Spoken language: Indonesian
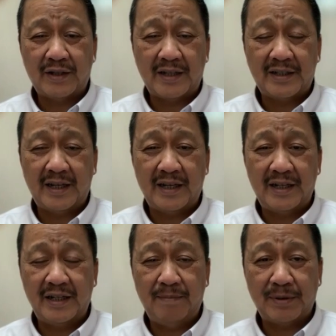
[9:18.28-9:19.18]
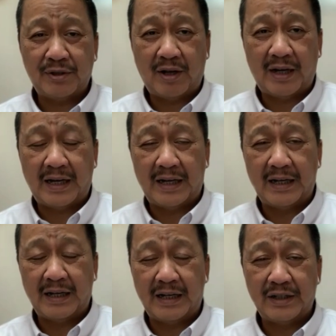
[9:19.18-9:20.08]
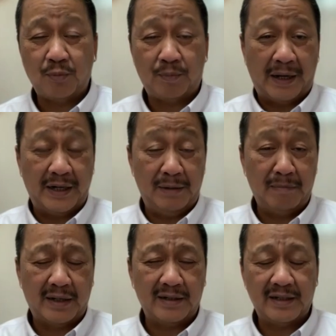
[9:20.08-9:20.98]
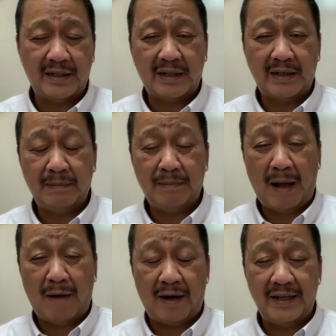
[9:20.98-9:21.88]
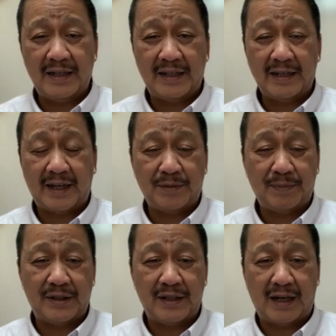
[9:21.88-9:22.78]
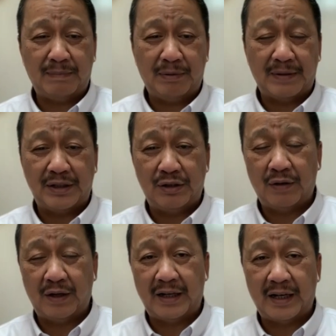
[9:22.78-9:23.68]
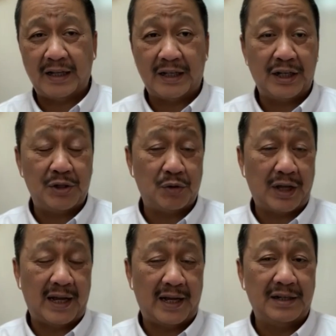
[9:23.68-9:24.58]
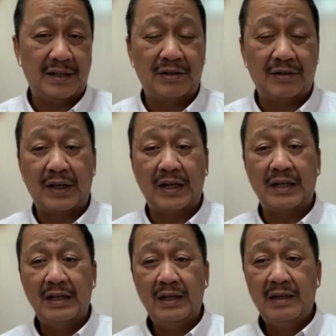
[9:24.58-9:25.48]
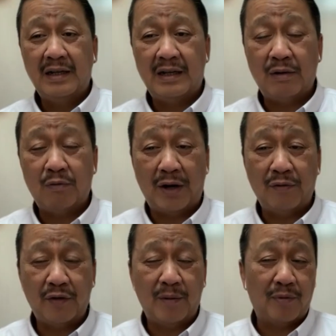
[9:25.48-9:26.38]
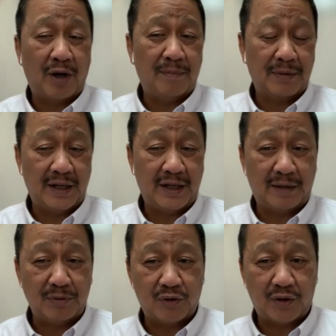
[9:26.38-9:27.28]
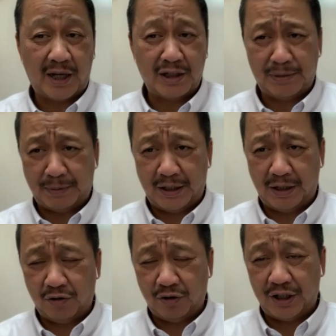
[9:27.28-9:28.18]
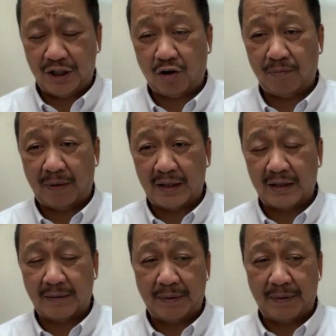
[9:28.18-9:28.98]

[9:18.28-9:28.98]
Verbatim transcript: saja ini persoalan uh, supply demand. Jadi awalnya kita kayak seperti Singapura masih jual di harga 3 jutaan gitu ya. Uh, one way pulang pergi 6 jutaan seperti kondisi normal.